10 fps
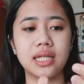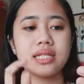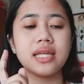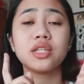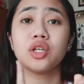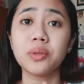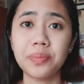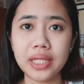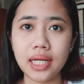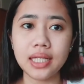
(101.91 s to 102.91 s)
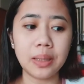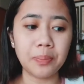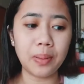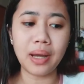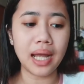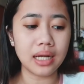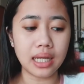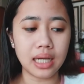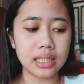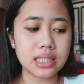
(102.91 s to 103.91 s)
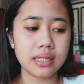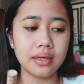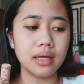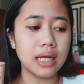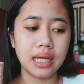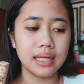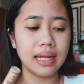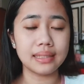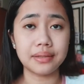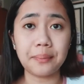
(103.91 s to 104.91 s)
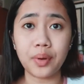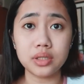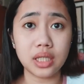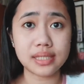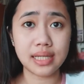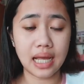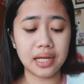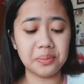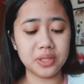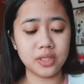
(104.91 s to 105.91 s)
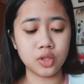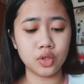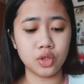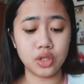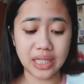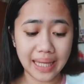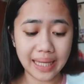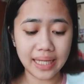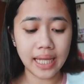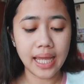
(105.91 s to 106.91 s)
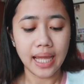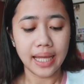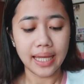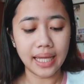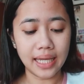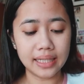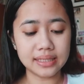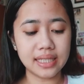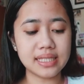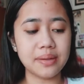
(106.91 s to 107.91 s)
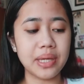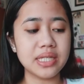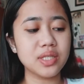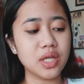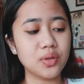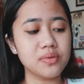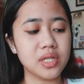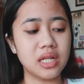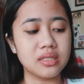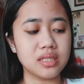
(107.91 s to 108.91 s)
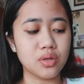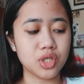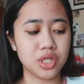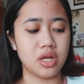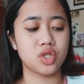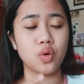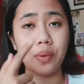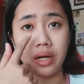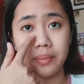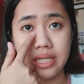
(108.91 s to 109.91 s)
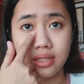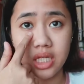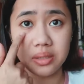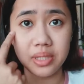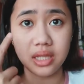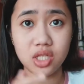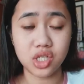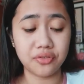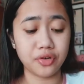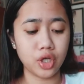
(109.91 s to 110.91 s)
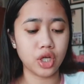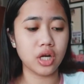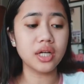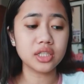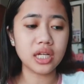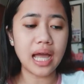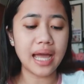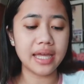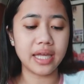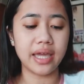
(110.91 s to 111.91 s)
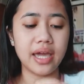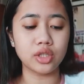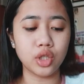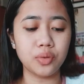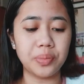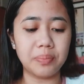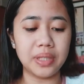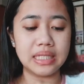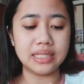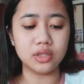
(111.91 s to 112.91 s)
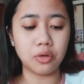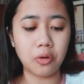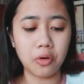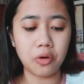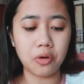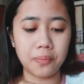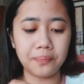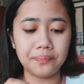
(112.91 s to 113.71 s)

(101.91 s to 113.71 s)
Kasi ito yung pinaka nagpamahal lang sa lahat ng products na gagamitin ko today. And kasi may serum gel na daw siya, so parang may treatment na siya for your under eye, kaya ito yung pipiliin ko.